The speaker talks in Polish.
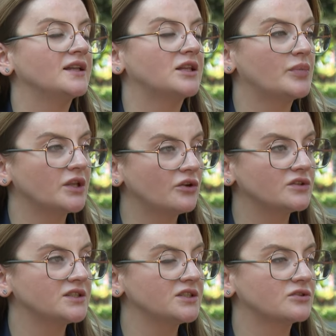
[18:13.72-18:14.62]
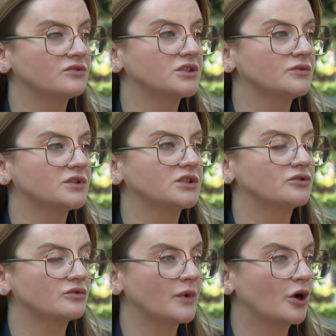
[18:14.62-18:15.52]
te pieniądze nie skończyły się
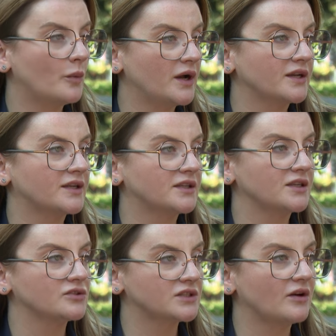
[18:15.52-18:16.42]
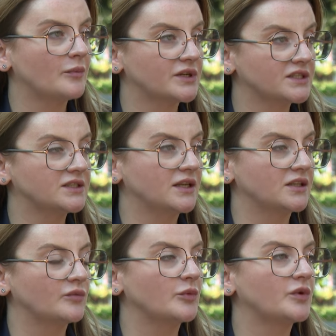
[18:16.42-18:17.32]
7 maja, kiedy ja zostałam
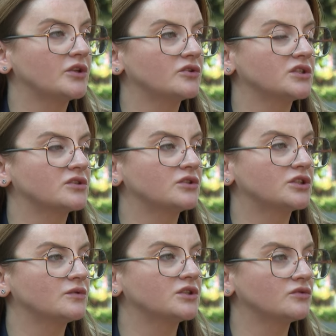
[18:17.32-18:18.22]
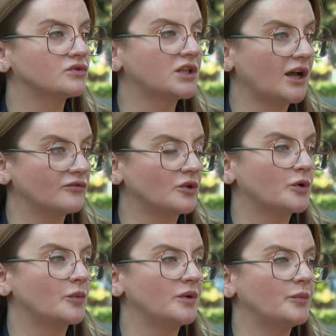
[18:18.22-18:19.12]
prezydentem. Te pieniądze skończyły się już dawno.
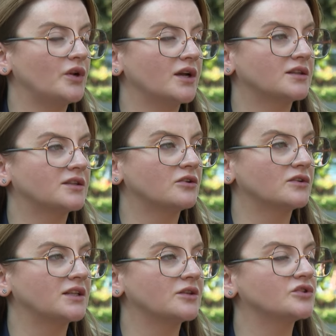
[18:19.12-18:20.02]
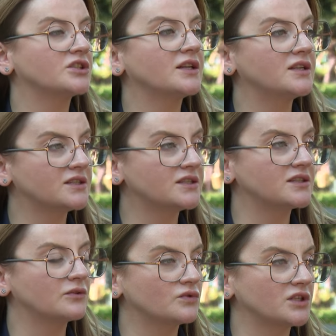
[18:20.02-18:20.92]
Problem polega tylko na tym, że ja nie chcę
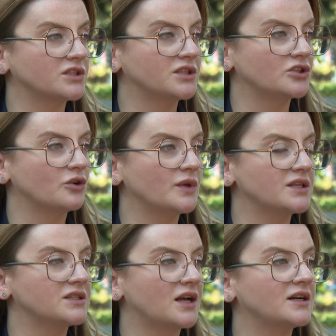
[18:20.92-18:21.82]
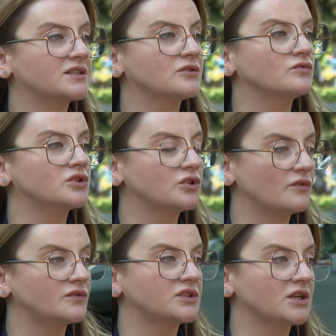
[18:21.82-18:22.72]
zadłużać naszego miasta, a chcę
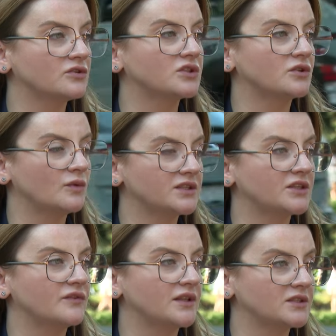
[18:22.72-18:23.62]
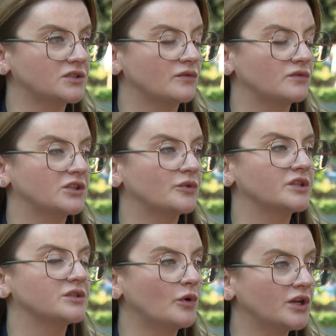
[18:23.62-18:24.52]
uzdrowić jego sytuację finansową.
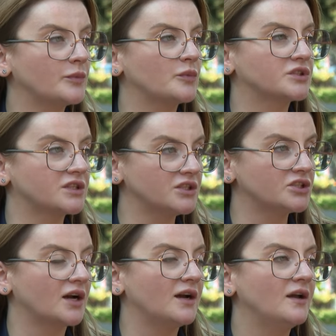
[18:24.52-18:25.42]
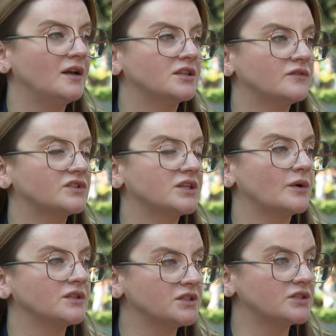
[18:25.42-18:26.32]
Natomiast moja poprzedniczka nie
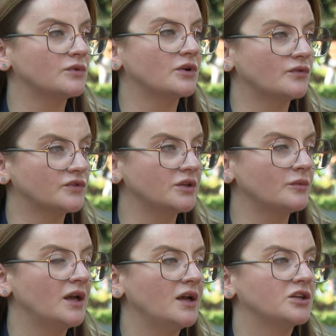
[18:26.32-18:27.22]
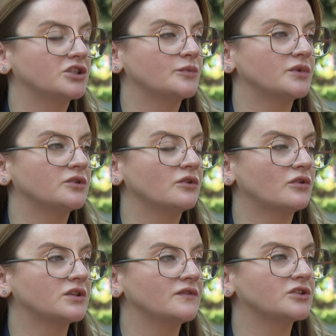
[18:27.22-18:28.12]
widziała nic złego w tym, żeby
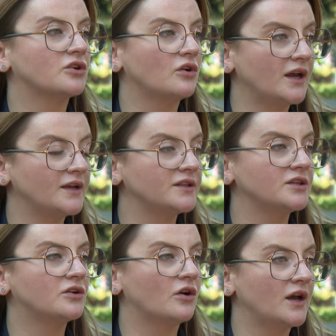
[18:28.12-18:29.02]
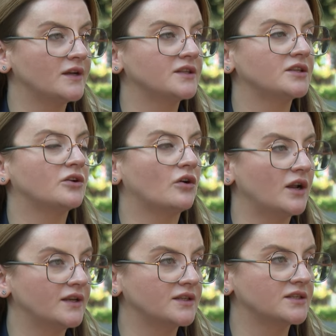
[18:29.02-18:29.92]
dokonywać kolejnych, kolejnych i
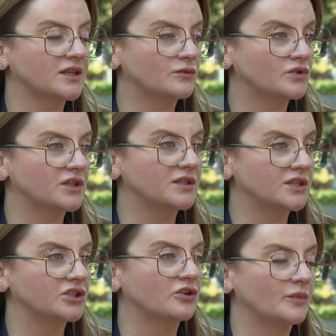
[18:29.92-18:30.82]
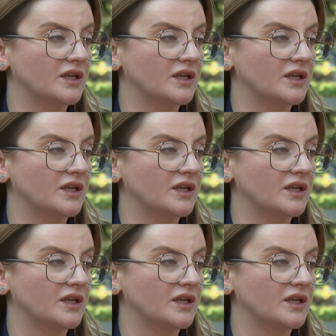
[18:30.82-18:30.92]
kolejnych zadłużeń naszego